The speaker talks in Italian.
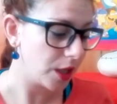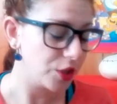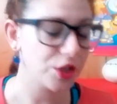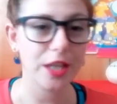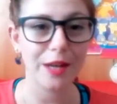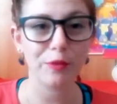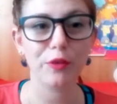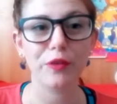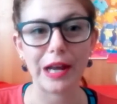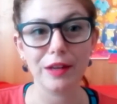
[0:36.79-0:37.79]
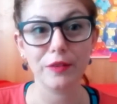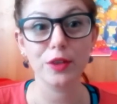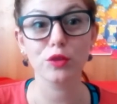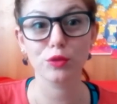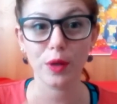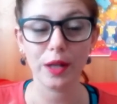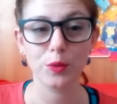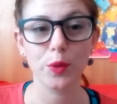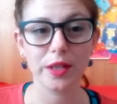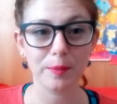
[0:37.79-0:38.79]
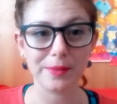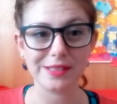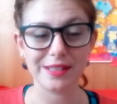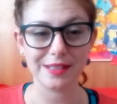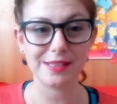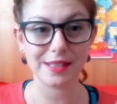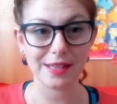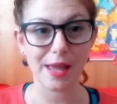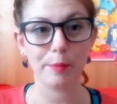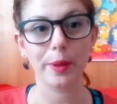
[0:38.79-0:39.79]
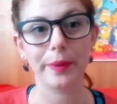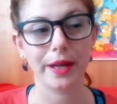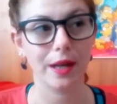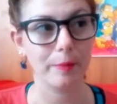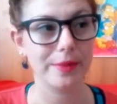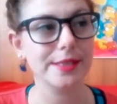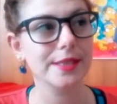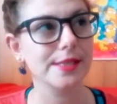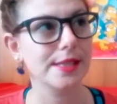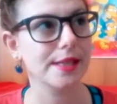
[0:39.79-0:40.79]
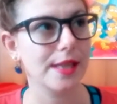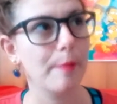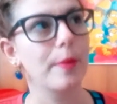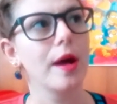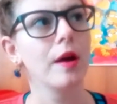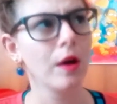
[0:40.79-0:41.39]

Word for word: ci tenevo a fare il video sulle letture del mese di settembre perché nel mese di settembre